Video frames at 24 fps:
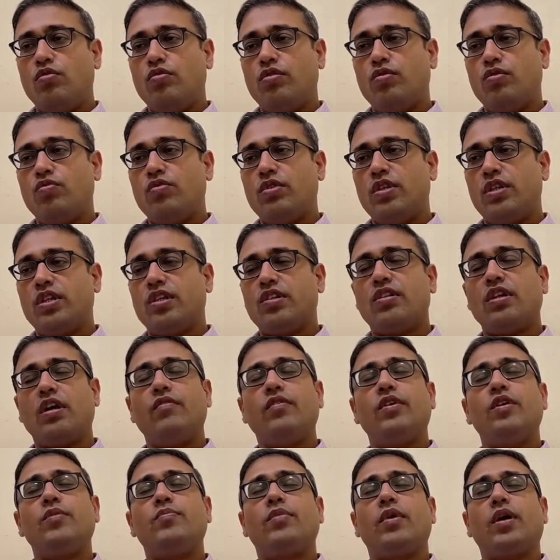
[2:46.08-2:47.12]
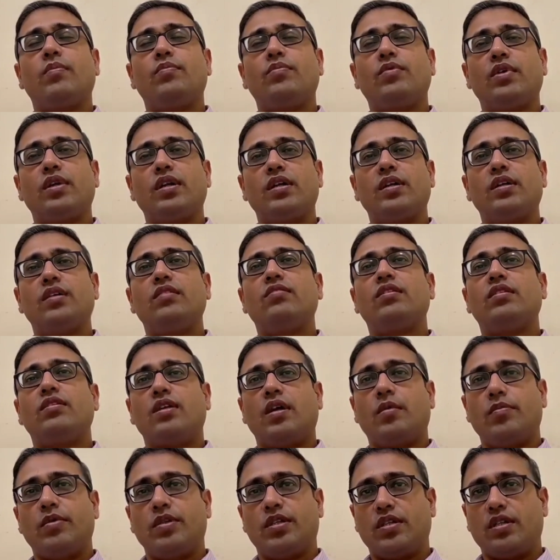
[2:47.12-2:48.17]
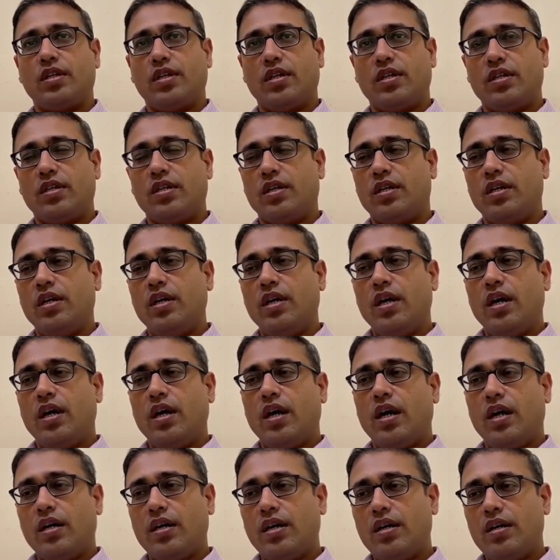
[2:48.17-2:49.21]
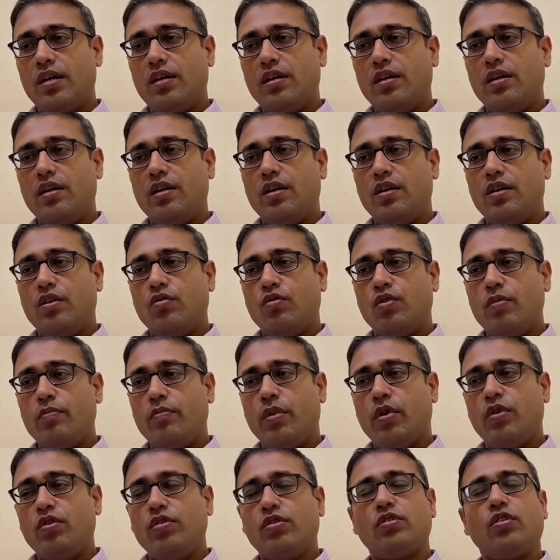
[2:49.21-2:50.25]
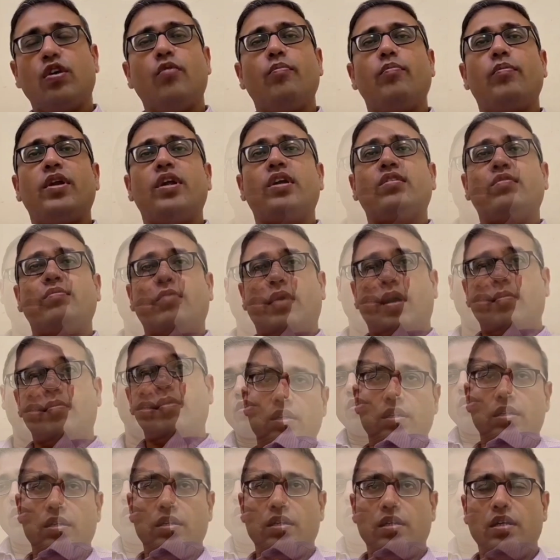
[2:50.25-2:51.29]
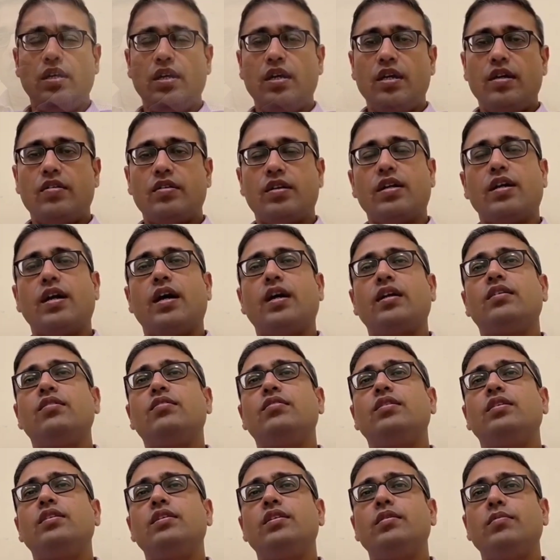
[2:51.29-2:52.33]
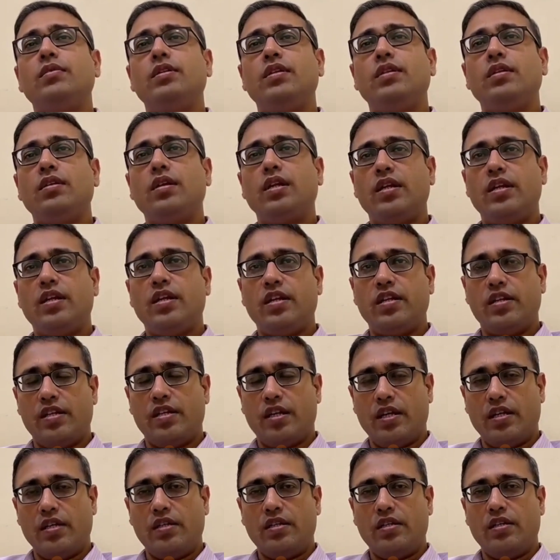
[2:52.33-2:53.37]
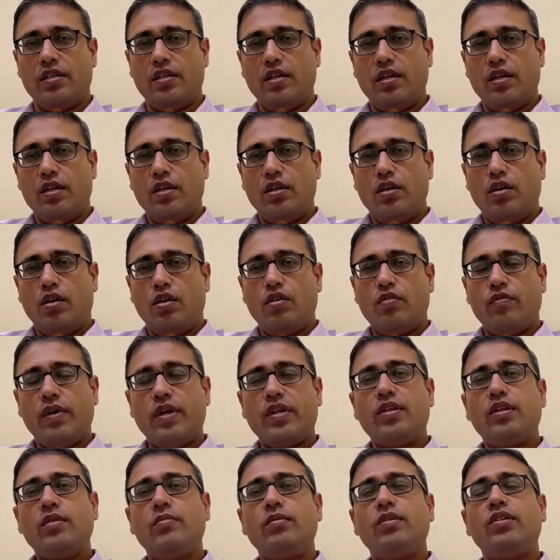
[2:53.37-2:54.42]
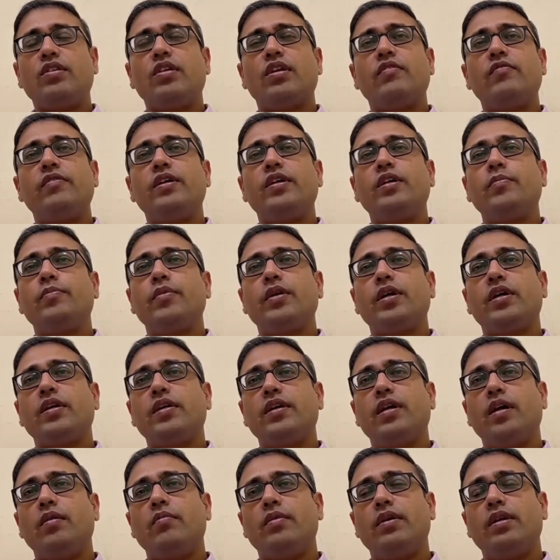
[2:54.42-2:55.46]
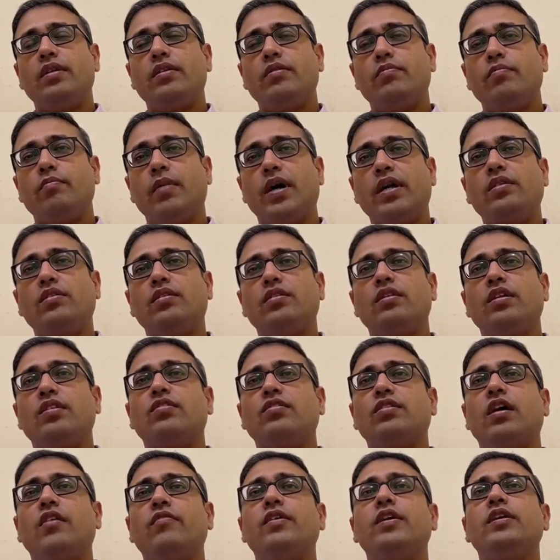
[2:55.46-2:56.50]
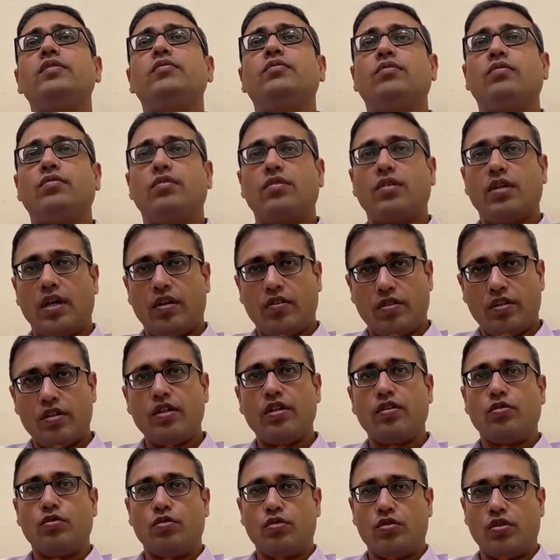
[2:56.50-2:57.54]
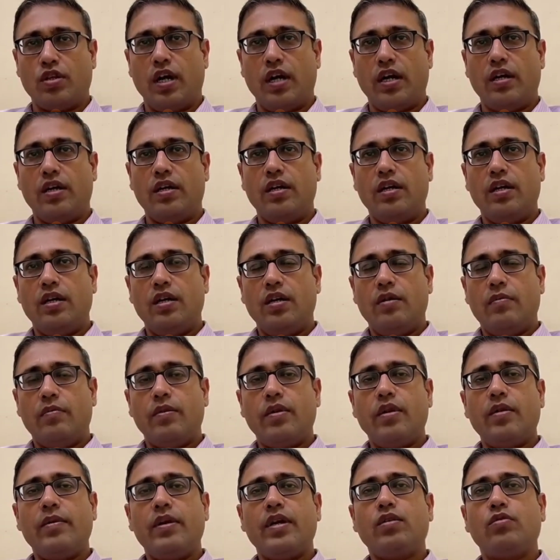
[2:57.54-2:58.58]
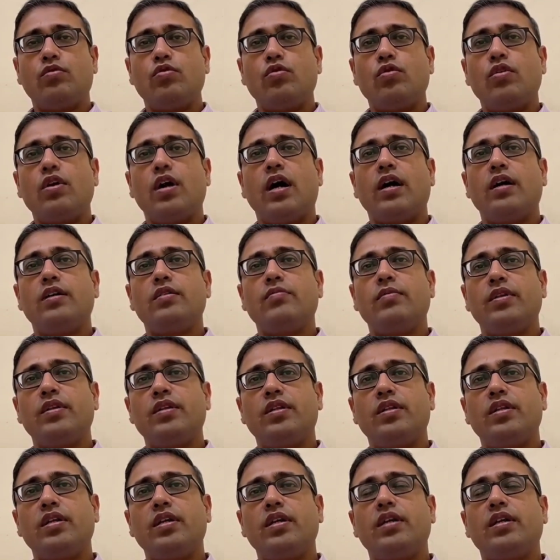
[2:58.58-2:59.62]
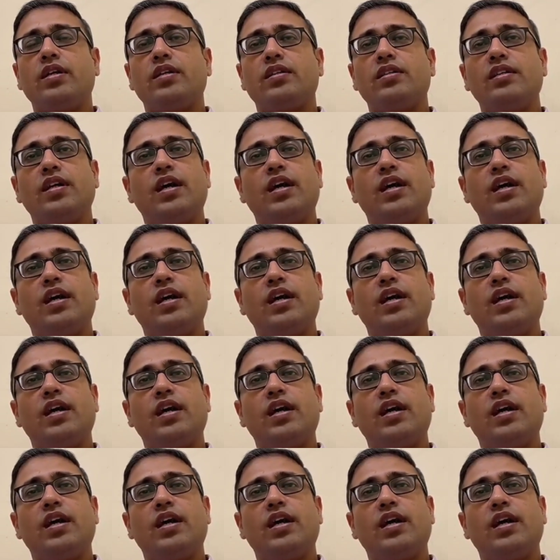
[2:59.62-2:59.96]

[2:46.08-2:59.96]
लोगों से उनके दस्तावेज प्राप्त करेंगे सत्यापित करेंगे अगर कोई बहुत कॉम्प्लेक्स नहीं है सरकार किसी की ज़मीन लेने नहीं जा रही है और वैसे भी सर्वे की प्रक्रिया में मात्र दस्तावेज का सृजन होता है मतलब एक दो कागज़ बनते हैं एक